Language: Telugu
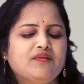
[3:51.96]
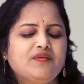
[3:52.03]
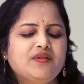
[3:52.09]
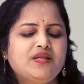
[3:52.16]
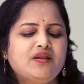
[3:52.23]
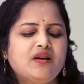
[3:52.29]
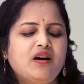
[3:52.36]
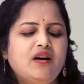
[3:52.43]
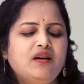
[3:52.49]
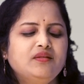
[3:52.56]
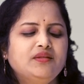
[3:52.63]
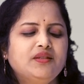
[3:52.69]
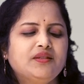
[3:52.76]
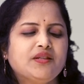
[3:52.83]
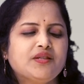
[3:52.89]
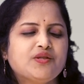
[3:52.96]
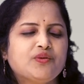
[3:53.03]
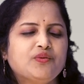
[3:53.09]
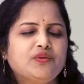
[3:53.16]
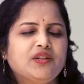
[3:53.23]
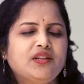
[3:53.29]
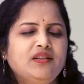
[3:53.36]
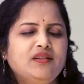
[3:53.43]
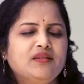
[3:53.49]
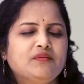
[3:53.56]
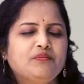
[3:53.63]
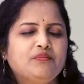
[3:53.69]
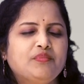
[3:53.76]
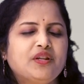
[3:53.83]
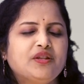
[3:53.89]
విశ్రాంతి తీసుకుంది
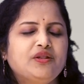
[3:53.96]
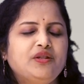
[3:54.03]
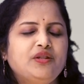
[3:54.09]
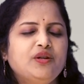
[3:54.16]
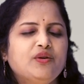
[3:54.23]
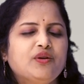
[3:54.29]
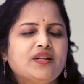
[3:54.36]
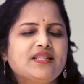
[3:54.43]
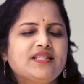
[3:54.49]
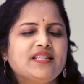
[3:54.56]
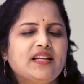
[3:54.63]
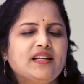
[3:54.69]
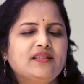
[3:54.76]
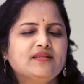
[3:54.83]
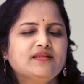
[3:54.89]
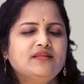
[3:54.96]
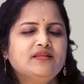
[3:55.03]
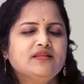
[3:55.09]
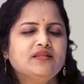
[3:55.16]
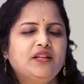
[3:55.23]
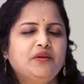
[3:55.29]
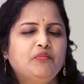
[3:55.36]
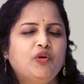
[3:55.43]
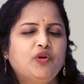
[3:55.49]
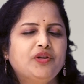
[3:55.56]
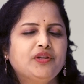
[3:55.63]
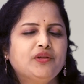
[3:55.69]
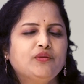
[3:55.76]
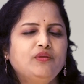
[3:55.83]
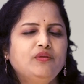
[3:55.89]
ప్రతి ఒక్క సెల్ నీ
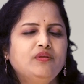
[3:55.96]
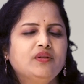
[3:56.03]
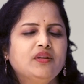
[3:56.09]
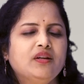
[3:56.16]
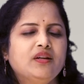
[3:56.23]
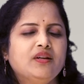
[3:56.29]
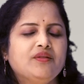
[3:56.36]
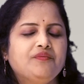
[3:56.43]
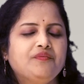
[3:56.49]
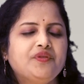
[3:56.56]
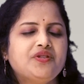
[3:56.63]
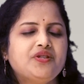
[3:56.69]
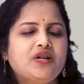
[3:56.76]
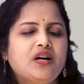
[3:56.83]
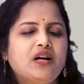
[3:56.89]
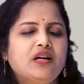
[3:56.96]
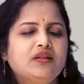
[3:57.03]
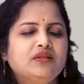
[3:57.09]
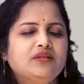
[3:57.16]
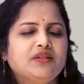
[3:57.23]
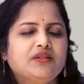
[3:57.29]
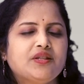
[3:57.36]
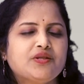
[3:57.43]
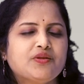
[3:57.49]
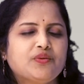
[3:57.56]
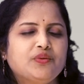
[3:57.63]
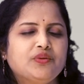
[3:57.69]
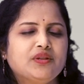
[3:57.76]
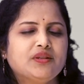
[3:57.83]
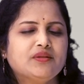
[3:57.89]
బాడీలో విశ్రాంతి
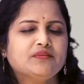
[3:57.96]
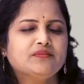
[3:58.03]
తీసుకుంది